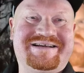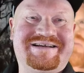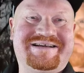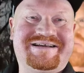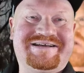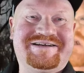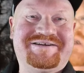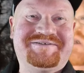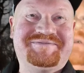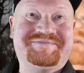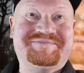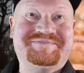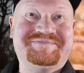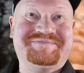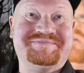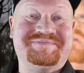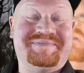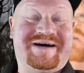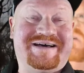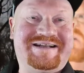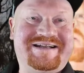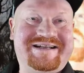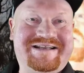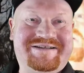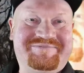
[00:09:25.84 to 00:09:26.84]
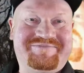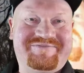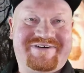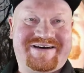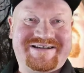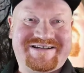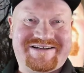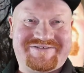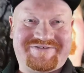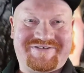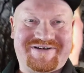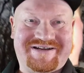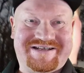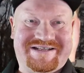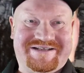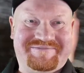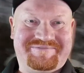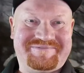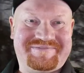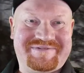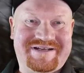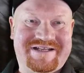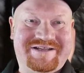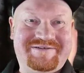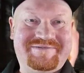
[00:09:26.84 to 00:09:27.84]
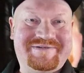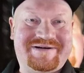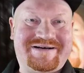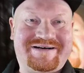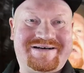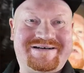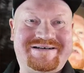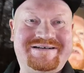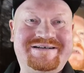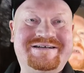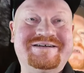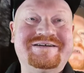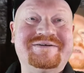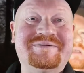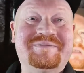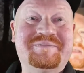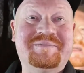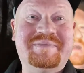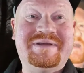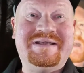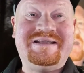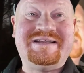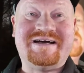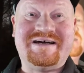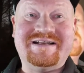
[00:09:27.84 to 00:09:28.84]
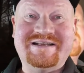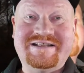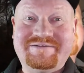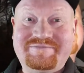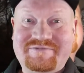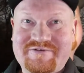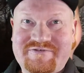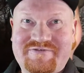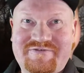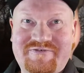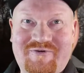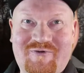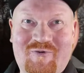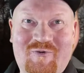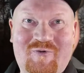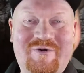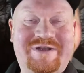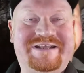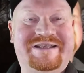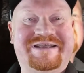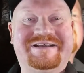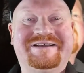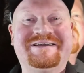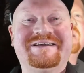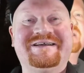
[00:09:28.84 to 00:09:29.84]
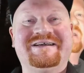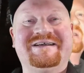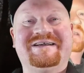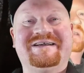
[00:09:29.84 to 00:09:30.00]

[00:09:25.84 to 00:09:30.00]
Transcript: ähm, meine lieben Wanderverliebten, lieber Micha, liebe Froni,